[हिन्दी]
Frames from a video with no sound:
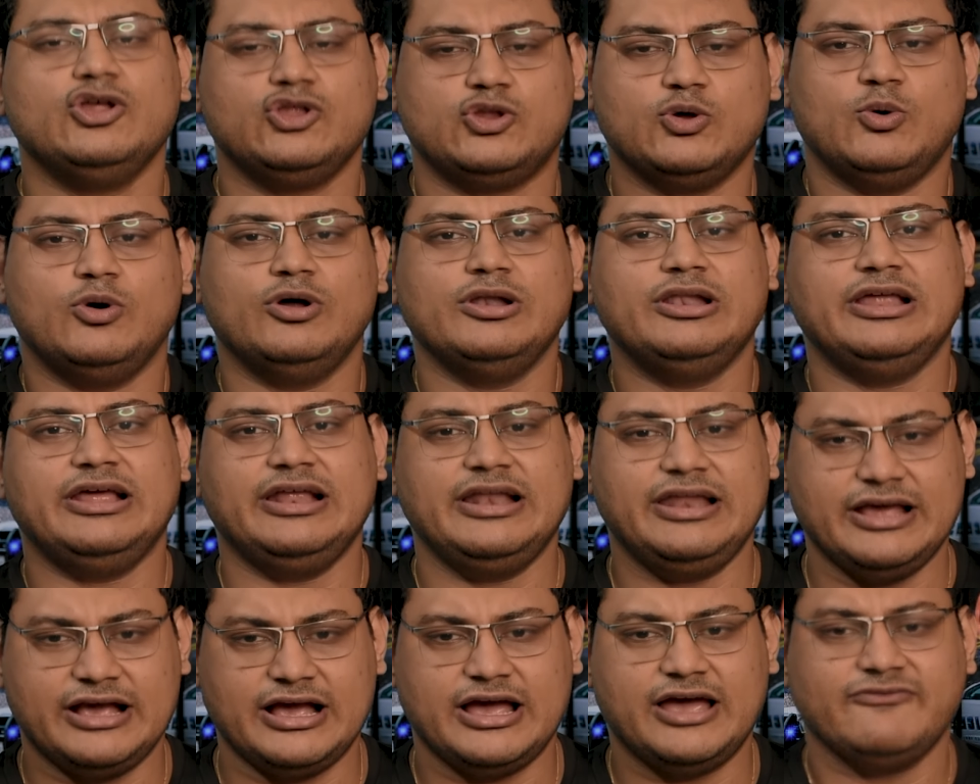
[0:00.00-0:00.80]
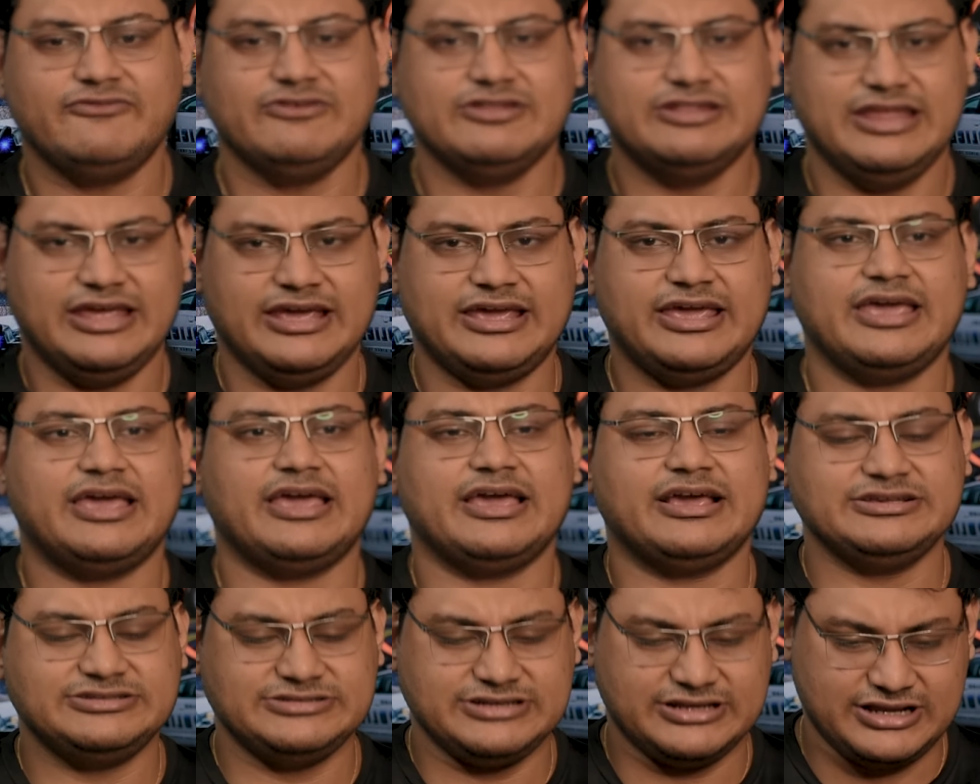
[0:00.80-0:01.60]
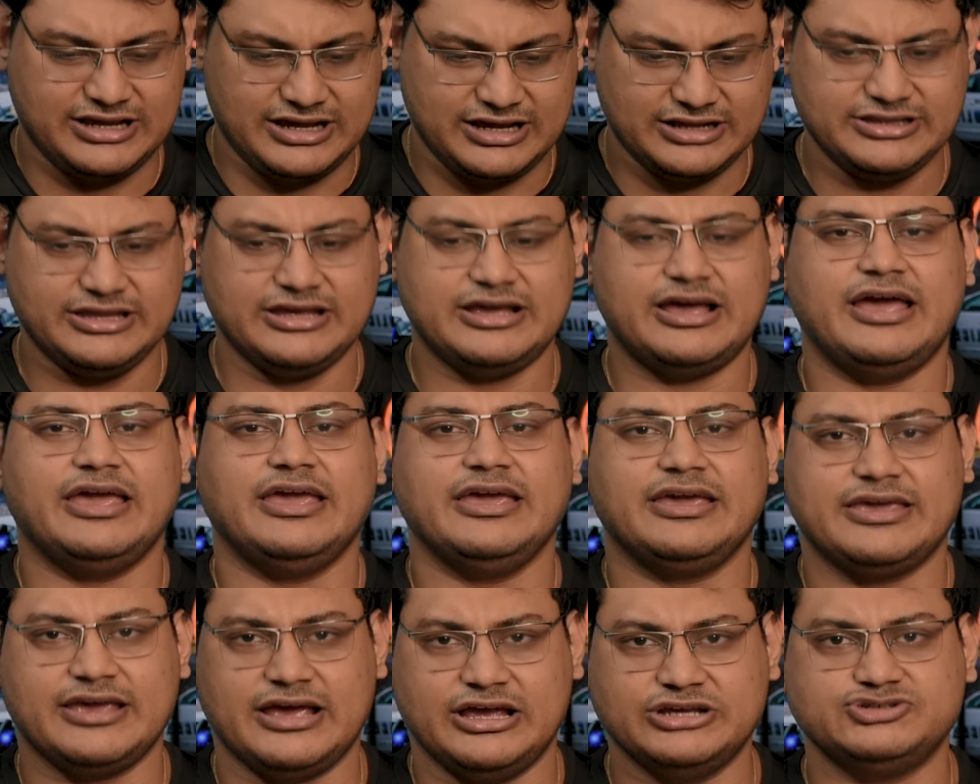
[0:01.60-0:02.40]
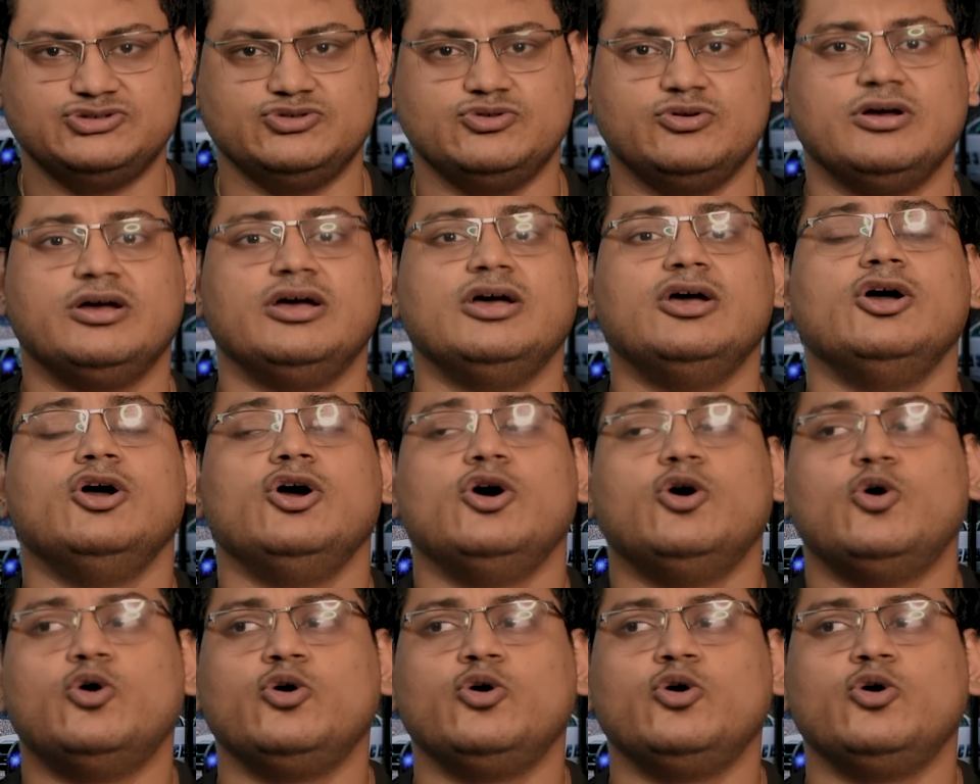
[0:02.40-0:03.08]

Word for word: तो वो ले लेगा फिर देखेगा कि सर हाँ दिखाइए क्या इशू है